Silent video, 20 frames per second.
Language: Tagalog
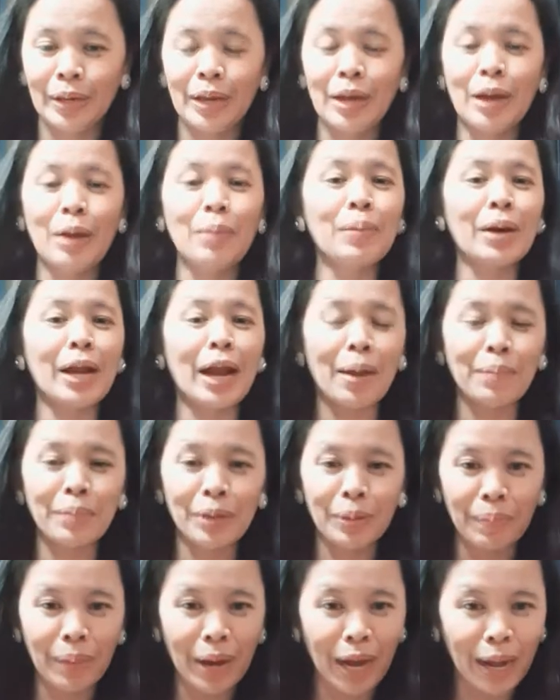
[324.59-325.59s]

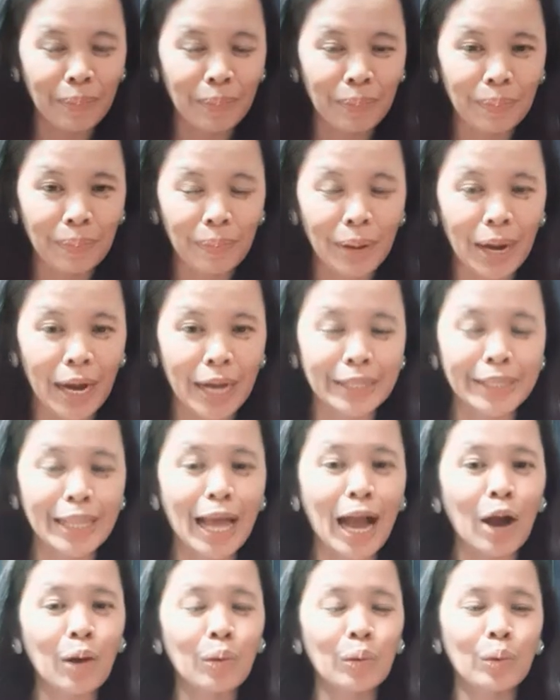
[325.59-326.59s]
Maraming mga, mga
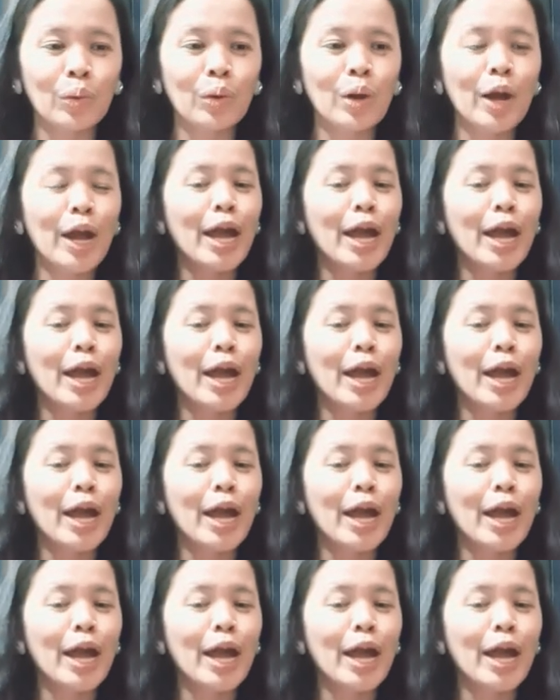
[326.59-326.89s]
tao